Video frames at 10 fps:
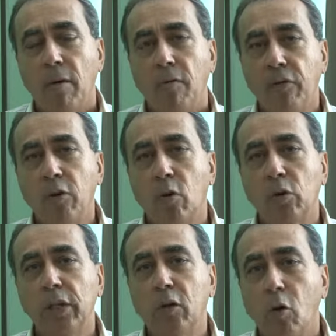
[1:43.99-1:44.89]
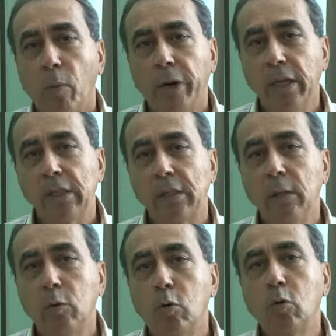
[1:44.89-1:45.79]
Für die
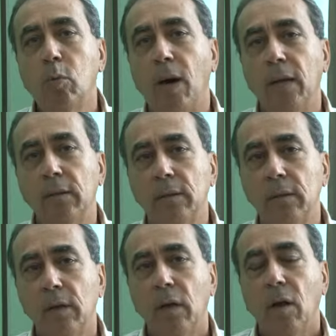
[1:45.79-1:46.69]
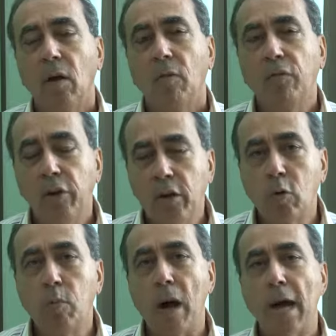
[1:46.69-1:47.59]
Kommunisten Kubas, für die
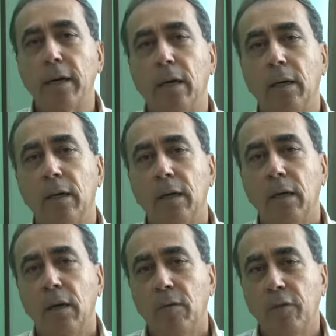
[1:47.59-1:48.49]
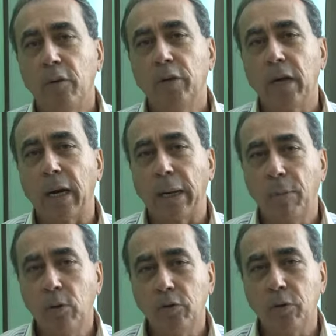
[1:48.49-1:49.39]
Kubaner, für die
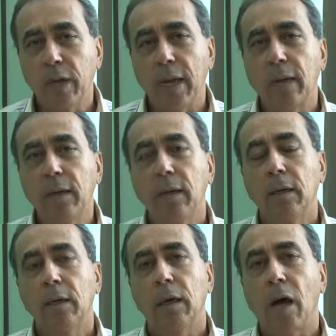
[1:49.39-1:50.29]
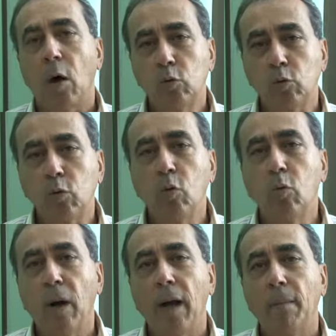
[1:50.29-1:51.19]
Revolutionären aus
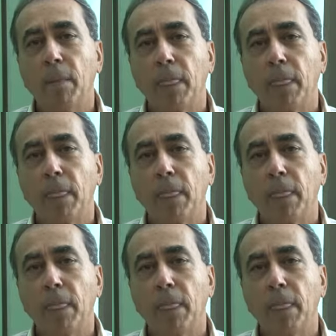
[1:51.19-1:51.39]
Kuba,